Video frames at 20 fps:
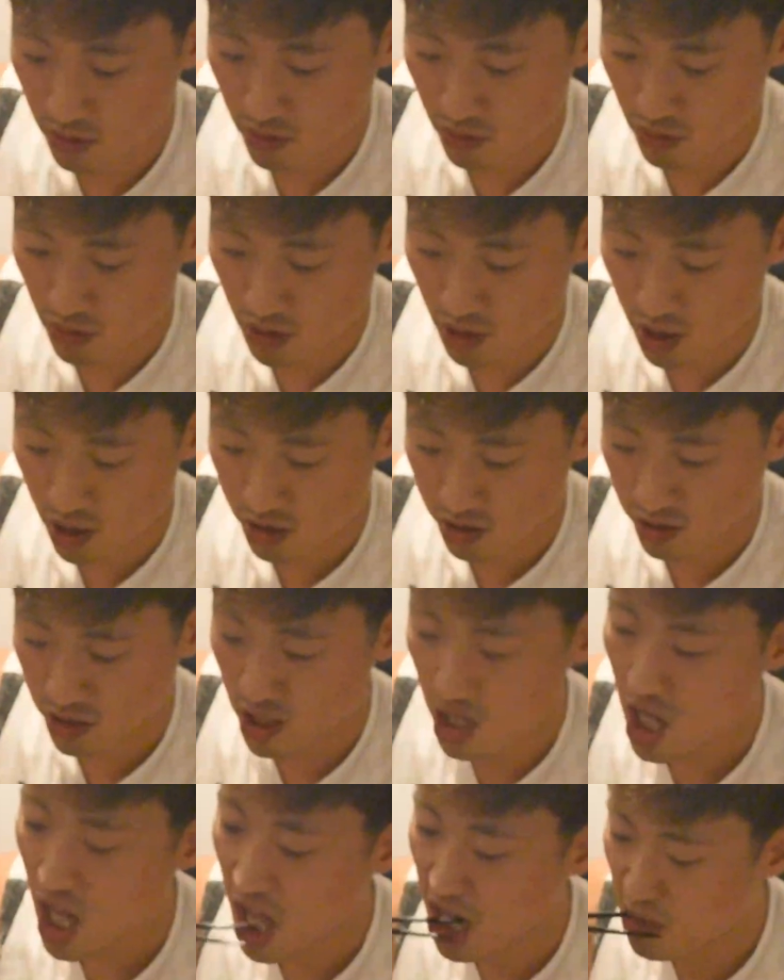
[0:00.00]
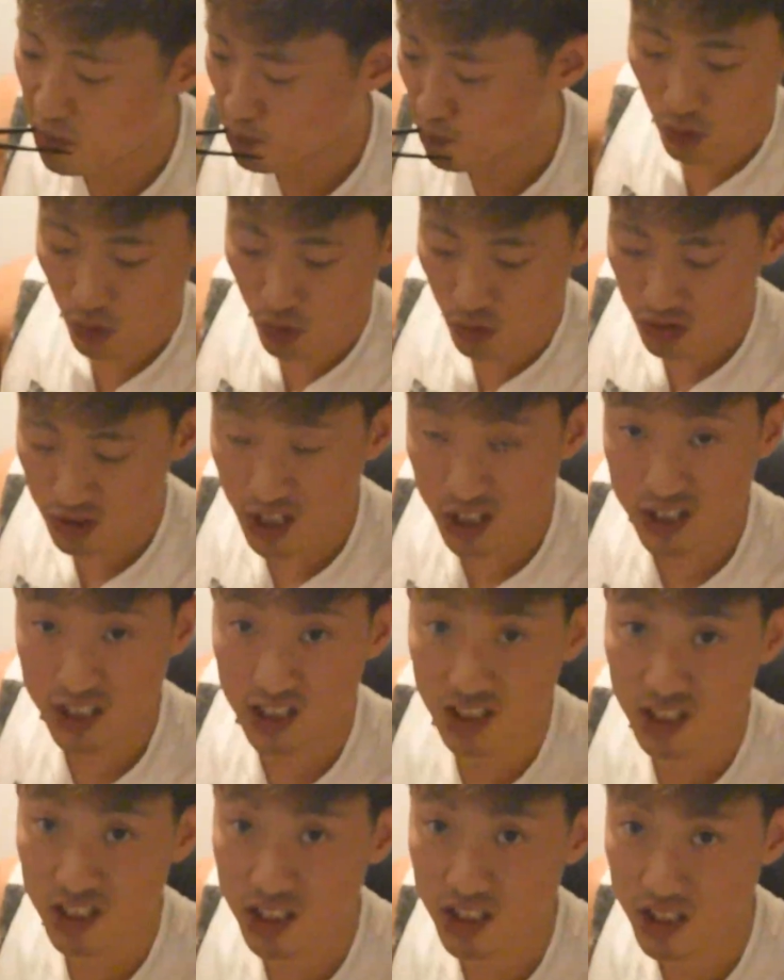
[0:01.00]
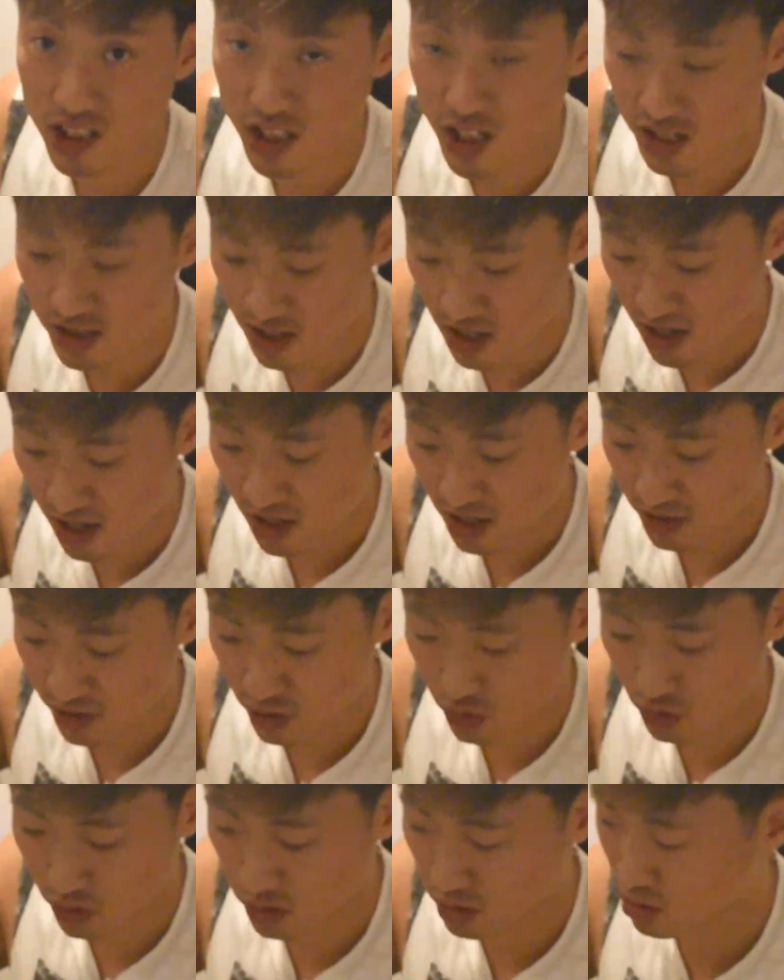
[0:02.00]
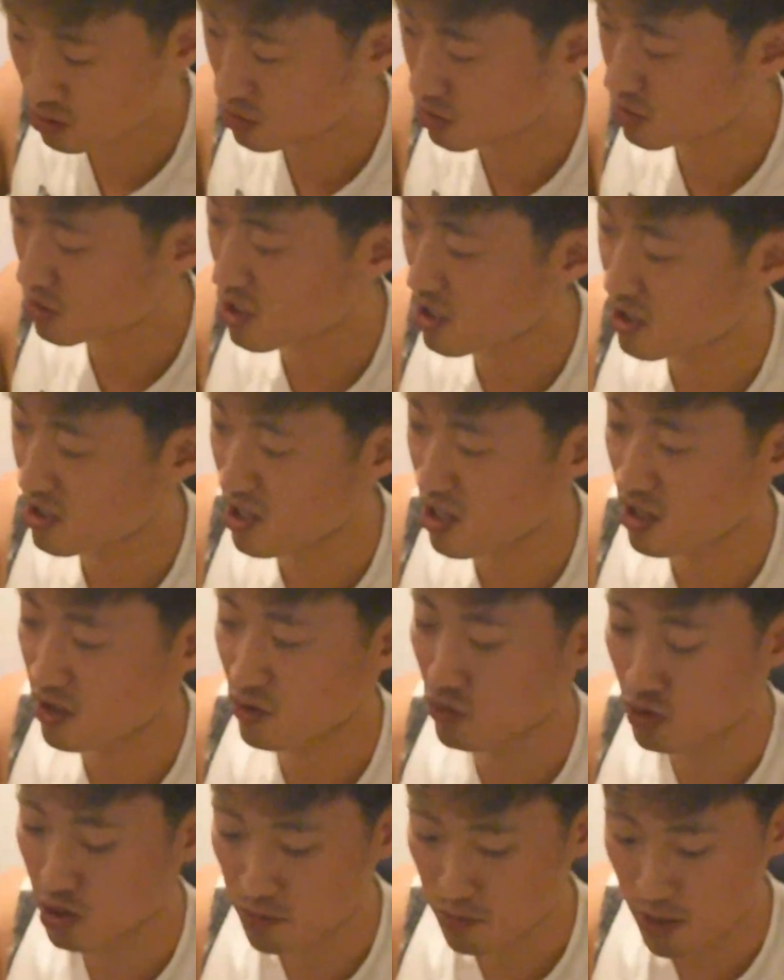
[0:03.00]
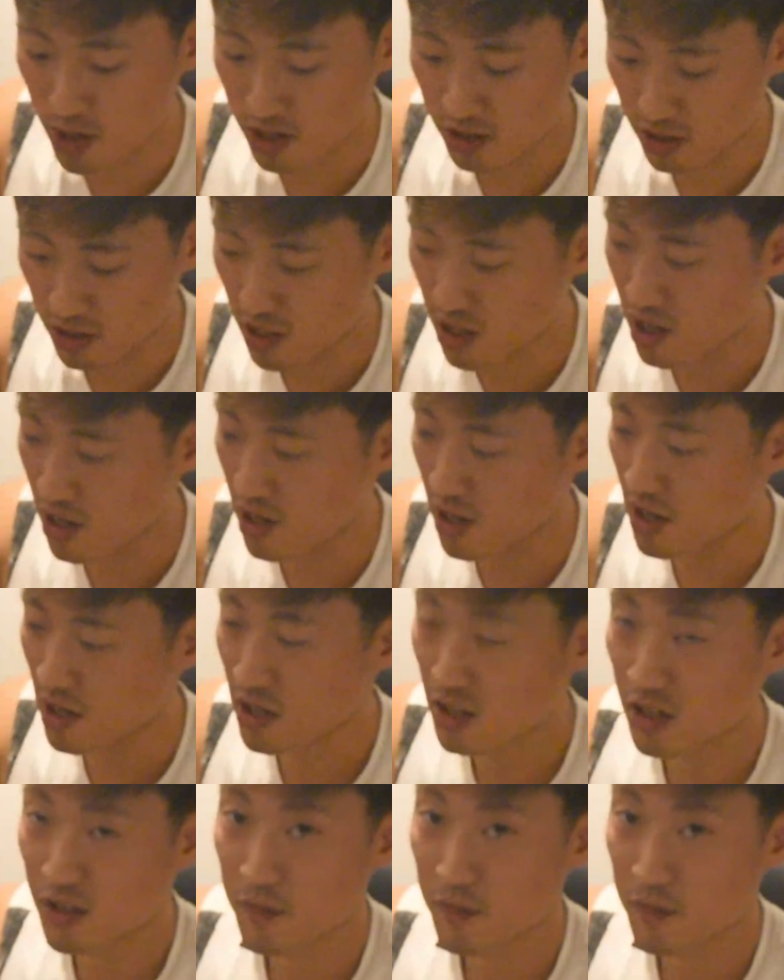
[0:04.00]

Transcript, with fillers: こんな感じで、本出しに入れた醤油つけて海苔巻いて、